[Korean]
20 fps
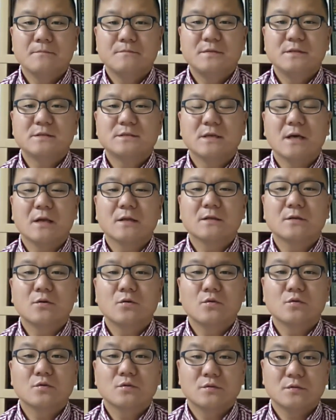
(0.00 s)
빛이 안
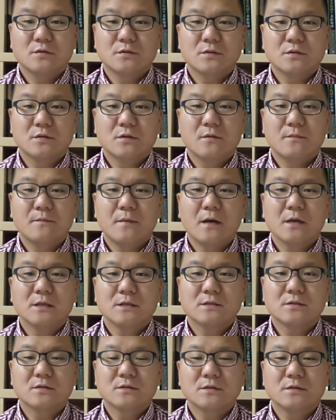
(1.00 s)
들어오는 그런 방이
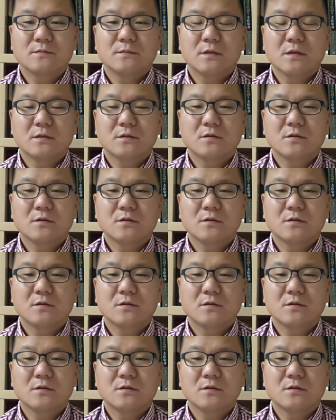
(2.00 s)
있었습니다.